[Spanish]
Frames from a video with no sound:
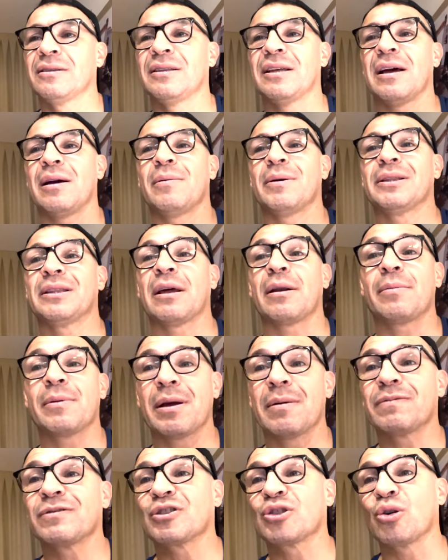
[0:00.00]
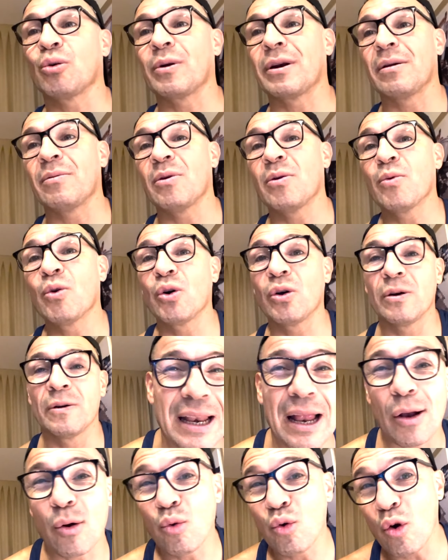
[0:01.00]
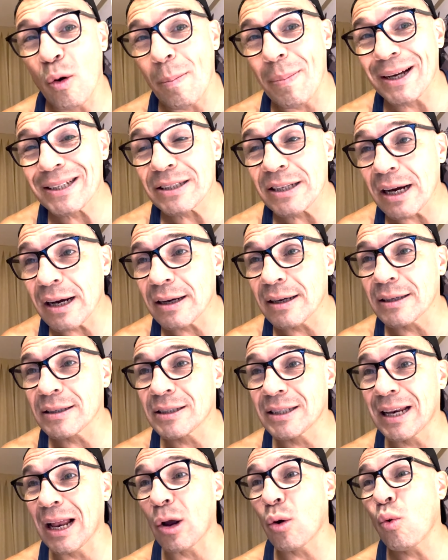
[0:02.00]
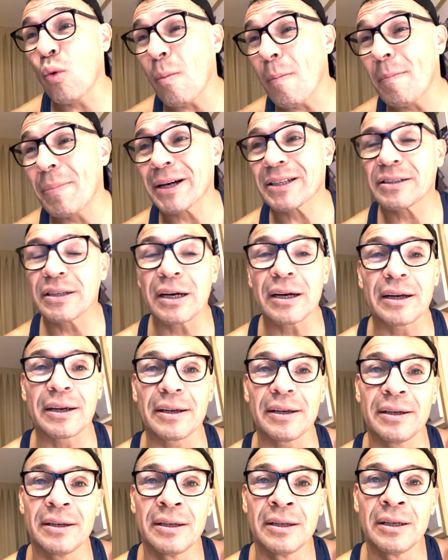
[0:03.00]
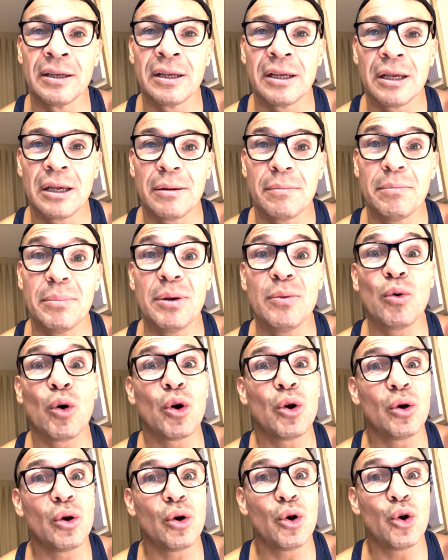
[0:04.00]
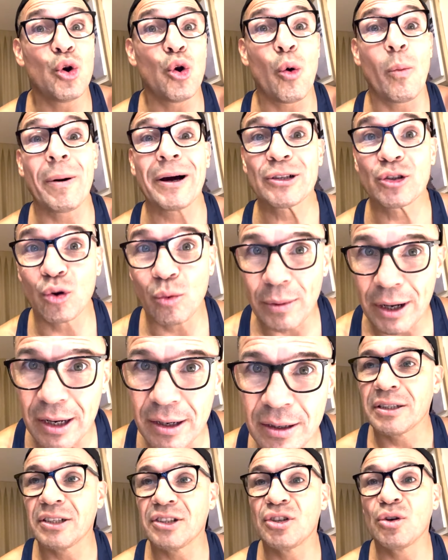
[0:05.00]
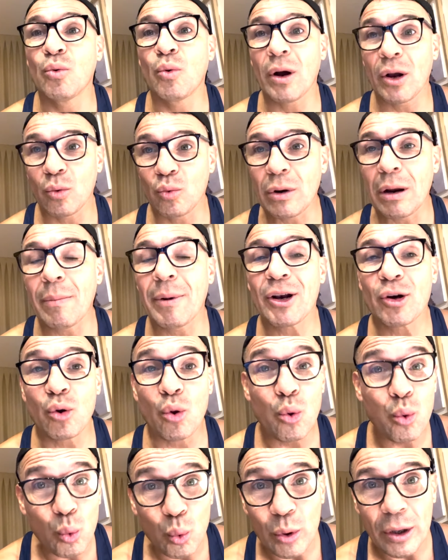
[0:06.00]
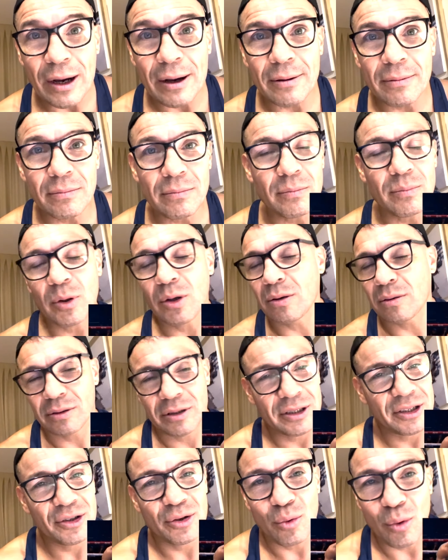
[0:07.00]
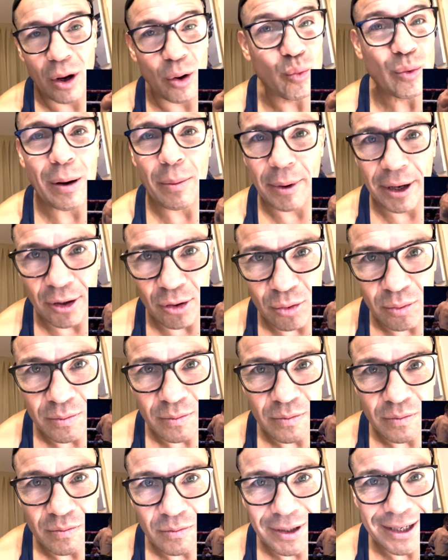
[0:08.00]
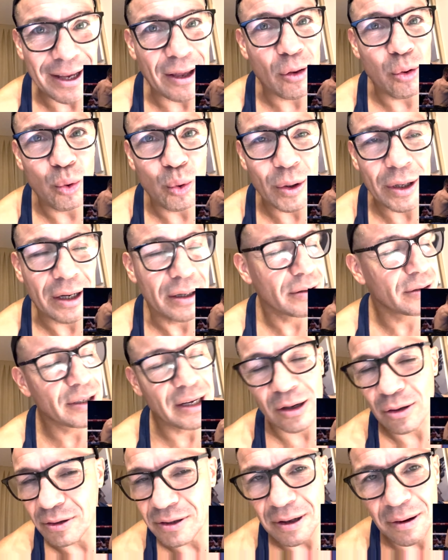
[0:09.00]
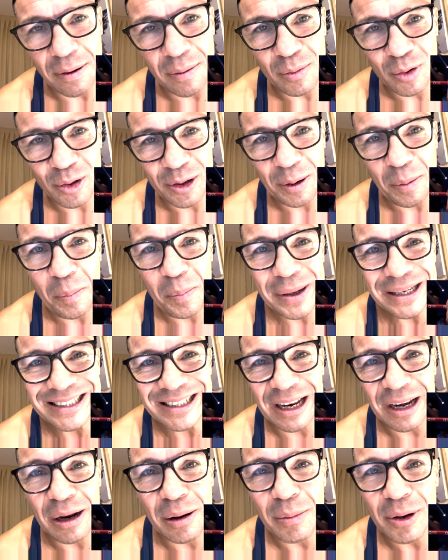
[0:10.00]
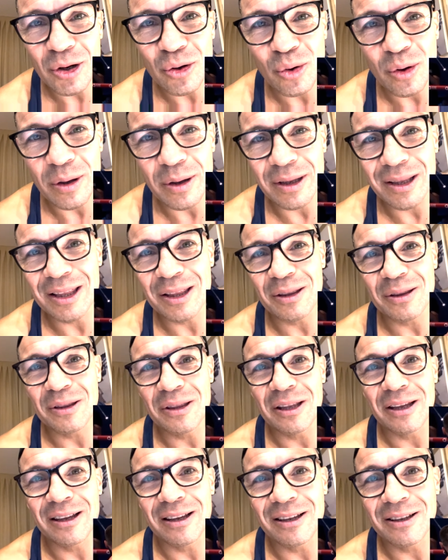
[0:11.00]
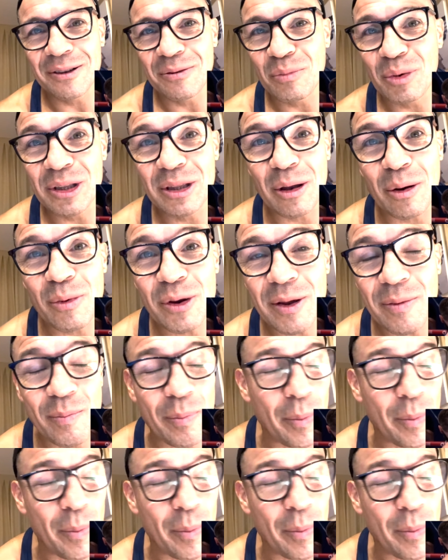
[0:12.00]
de View sobre Vivol. En algunos pasajes, en algún pasaje, Bigol lo pasó mal, se llevó alguna mano dura, bueno, se llevó alguna mano. Que es dura, ya lo sabemos. Que pesa la mano de, de